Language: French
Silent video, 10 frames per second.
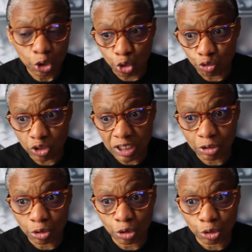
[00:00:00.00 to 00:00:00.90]
que vous
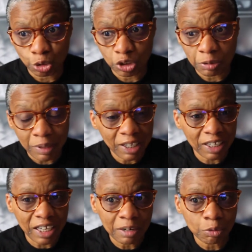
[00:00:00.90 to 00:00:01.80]
êtes euh, entre guillemets
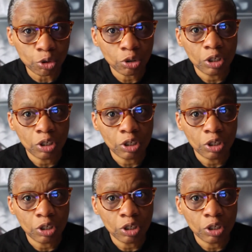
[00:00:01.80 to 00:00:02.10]
réellement.